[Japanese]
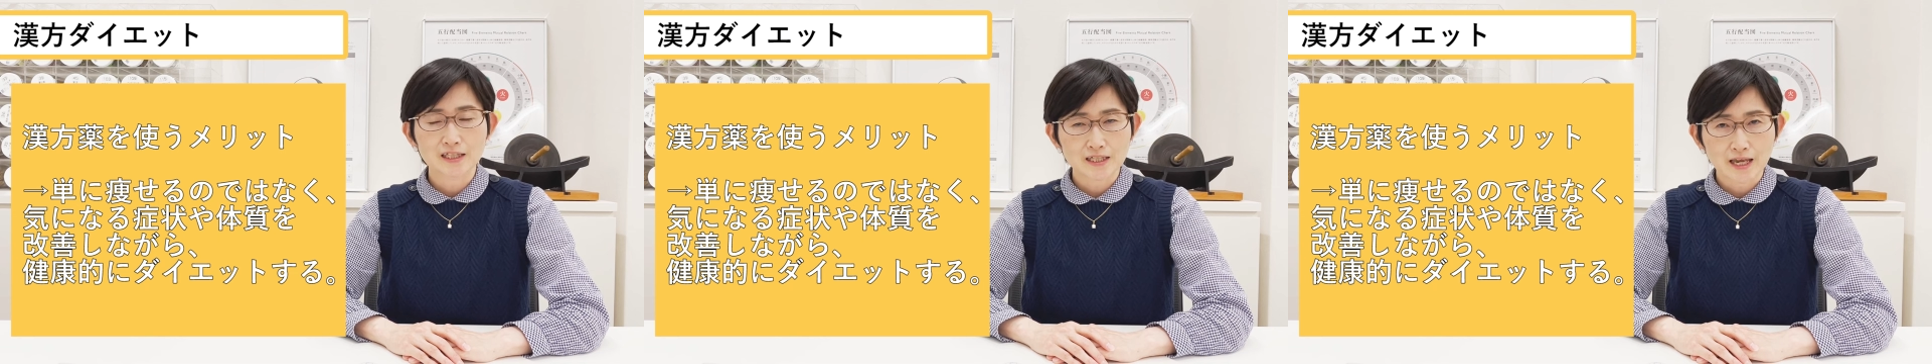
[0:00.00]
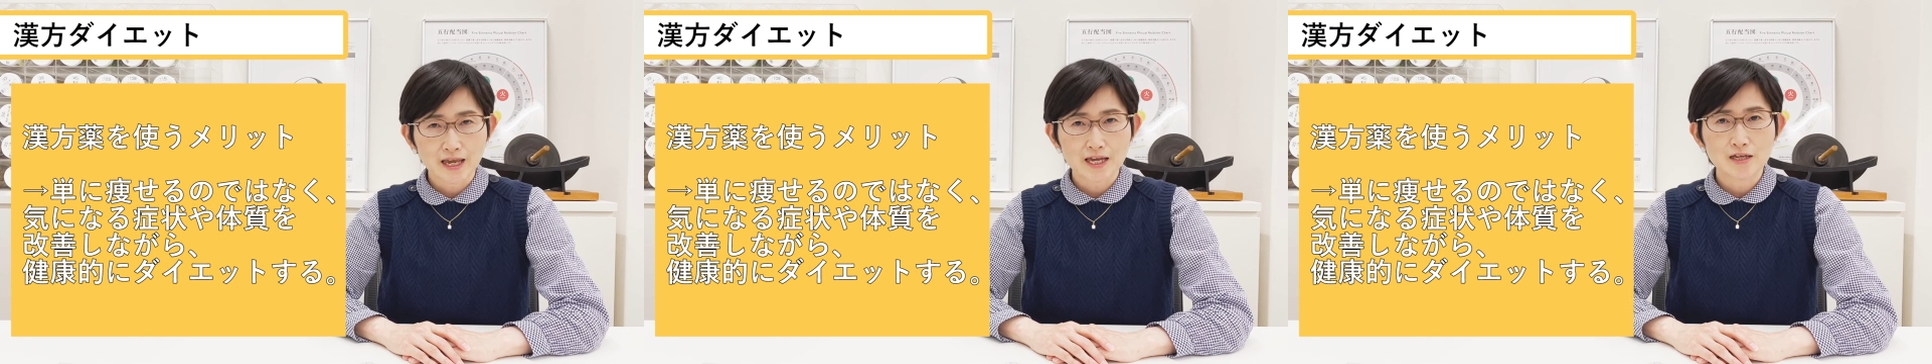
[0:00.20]

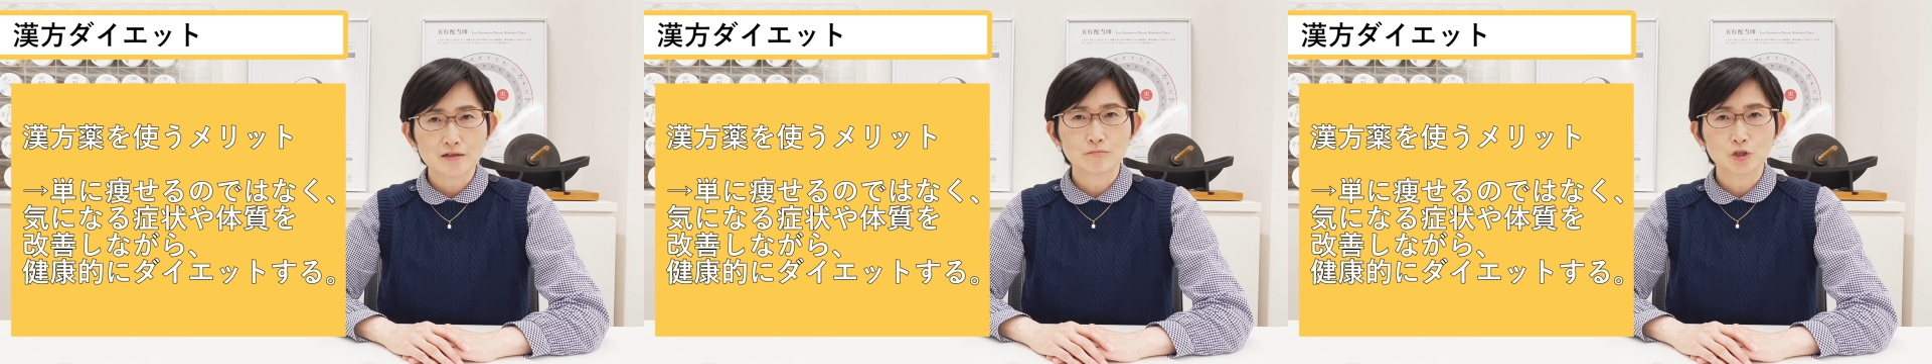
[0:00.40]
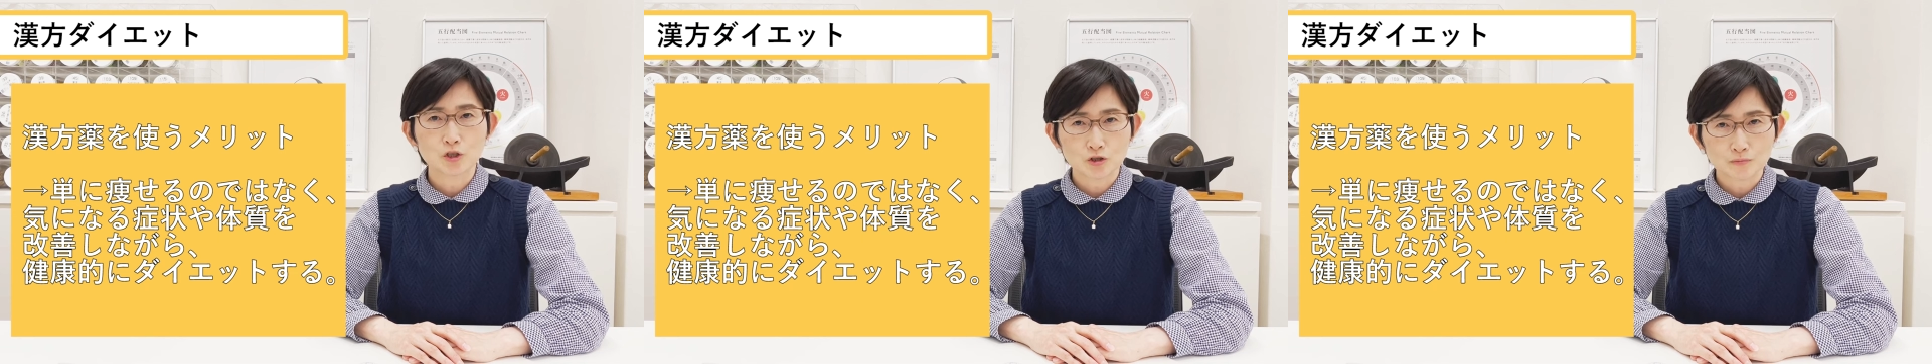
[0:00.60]
冷え
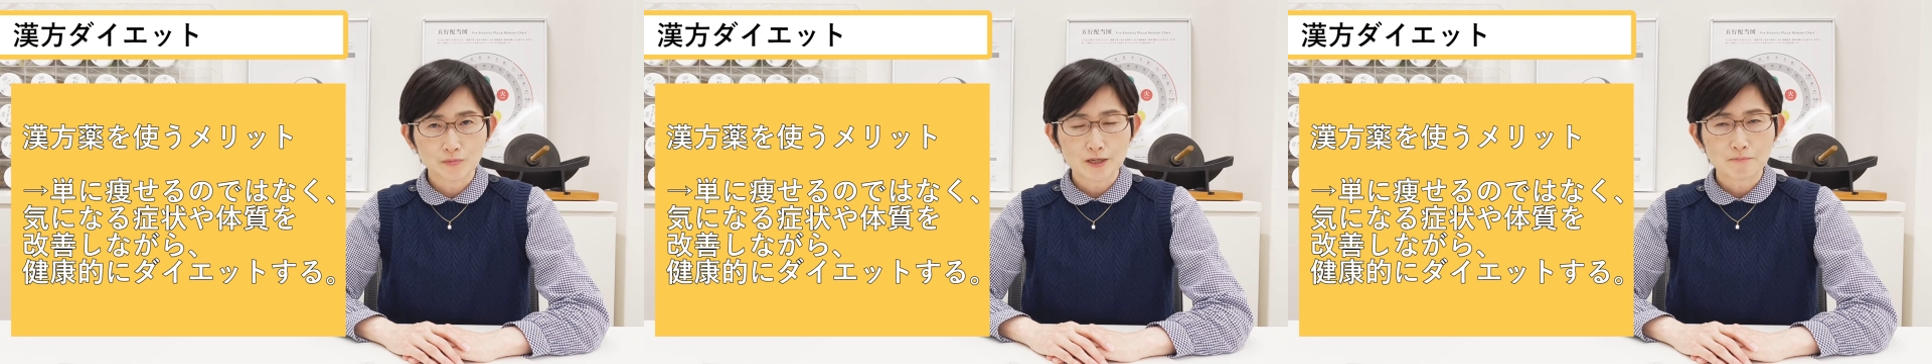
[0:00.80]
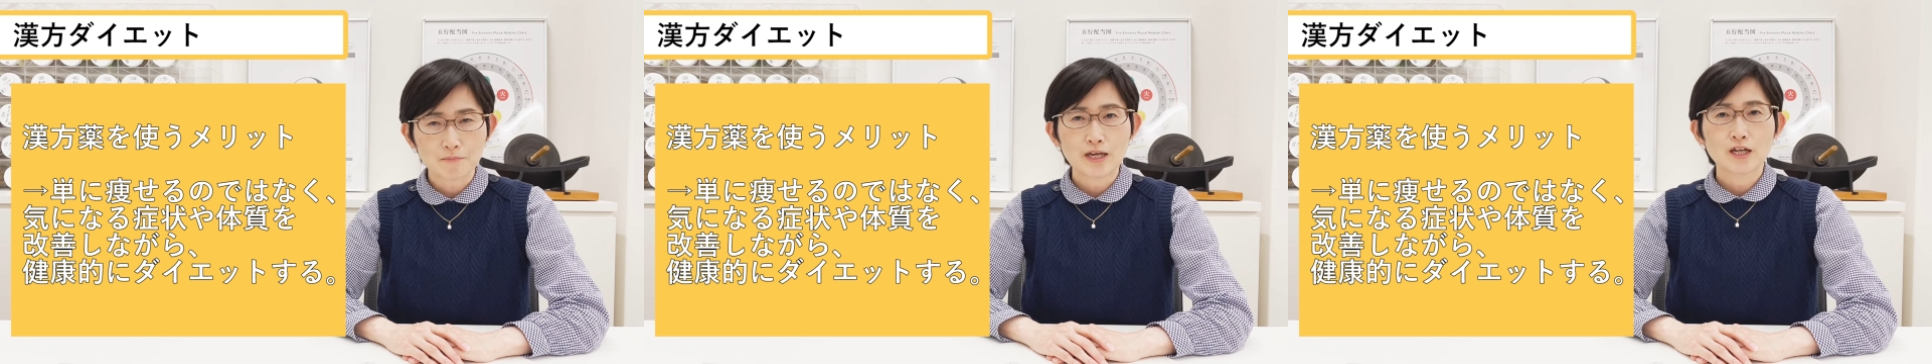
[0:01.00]
むく
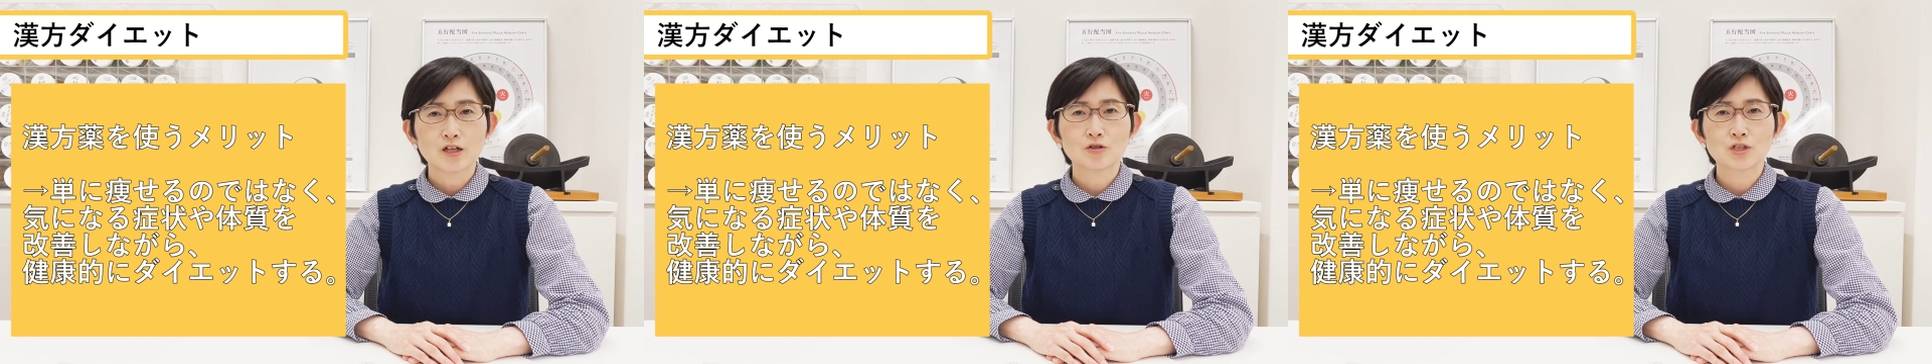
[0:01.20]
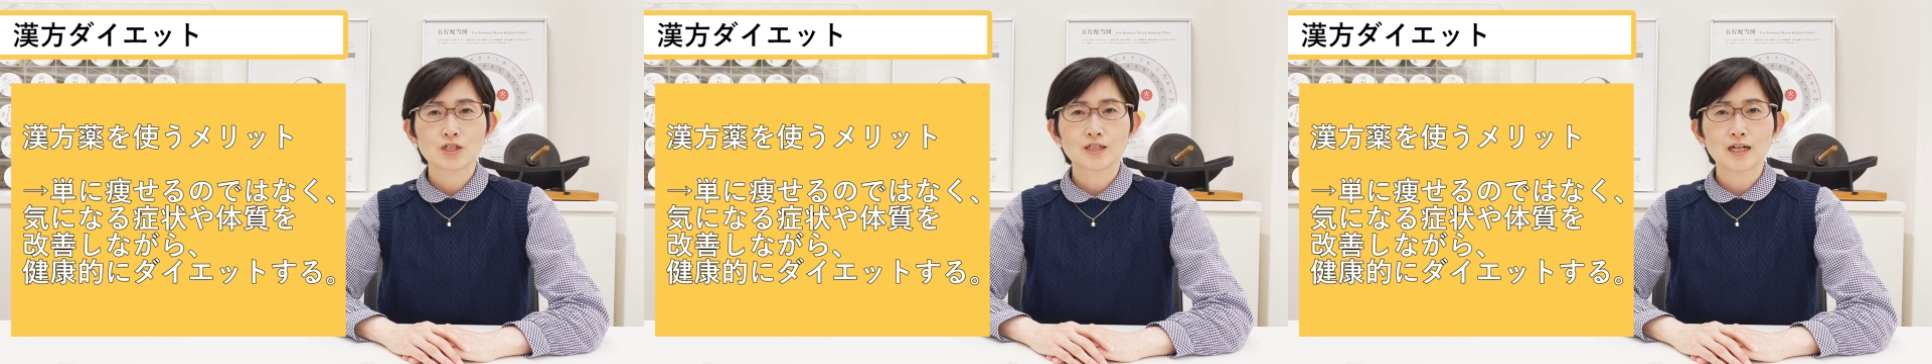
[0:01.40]
み
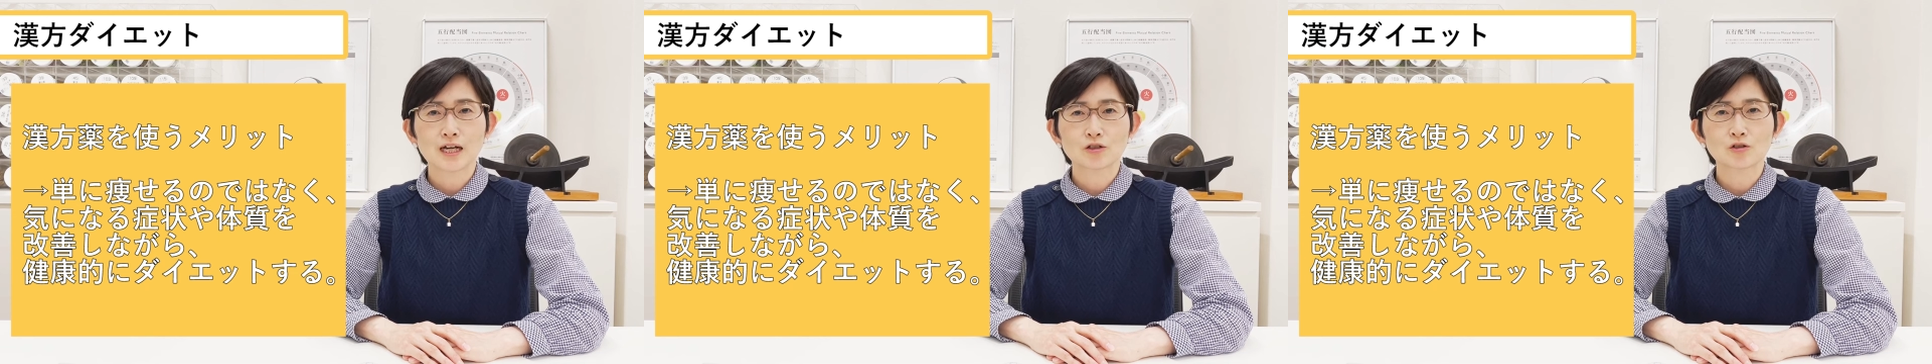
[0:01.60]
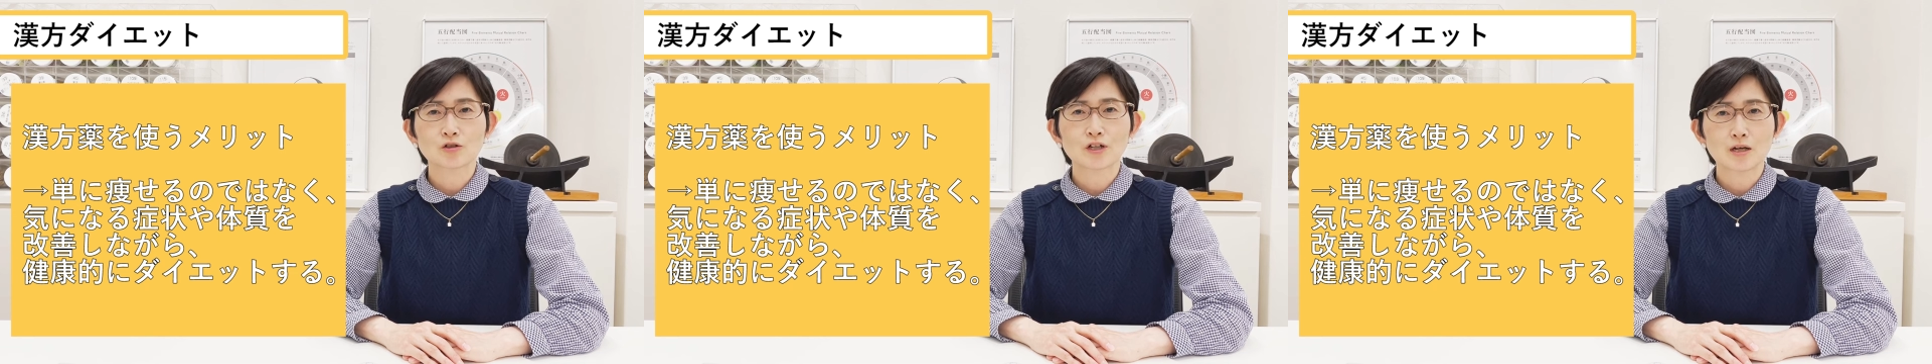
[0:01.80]
婦人
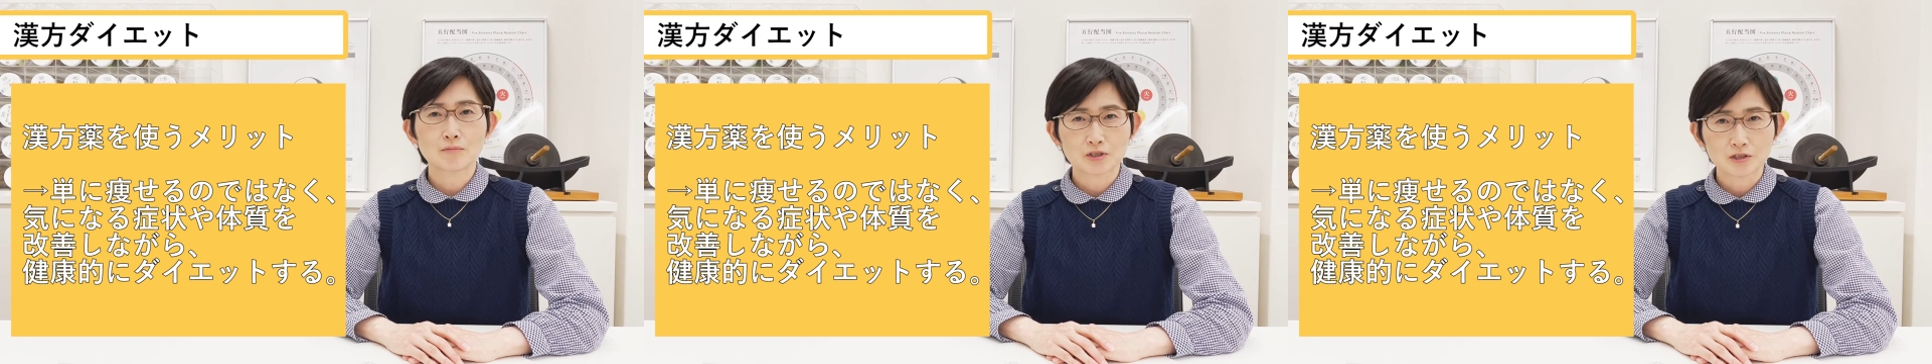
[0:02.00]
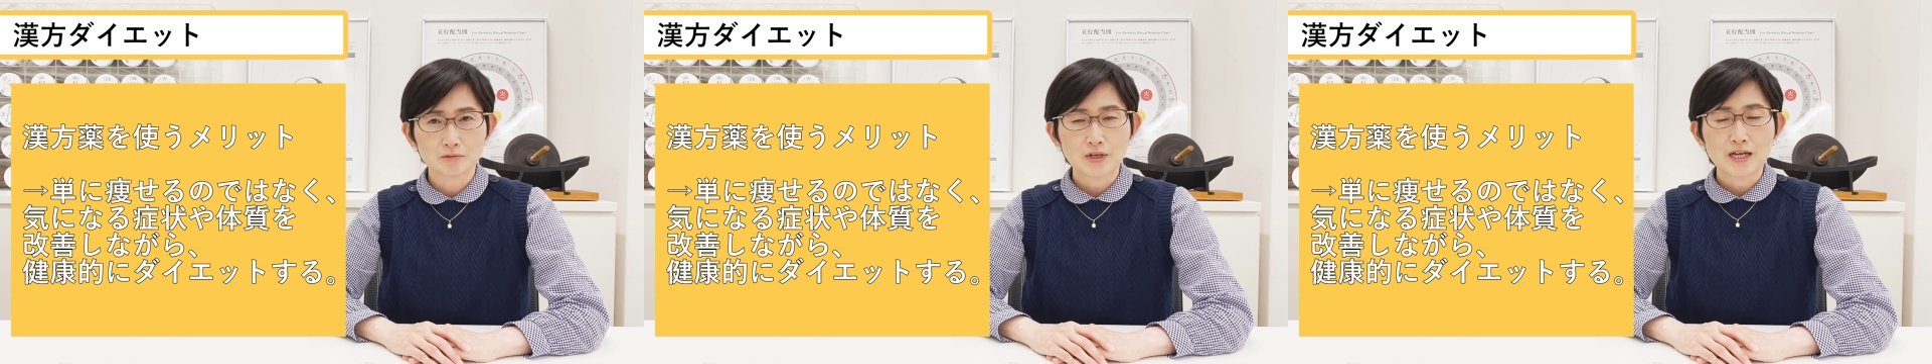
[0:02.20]
科のトラブル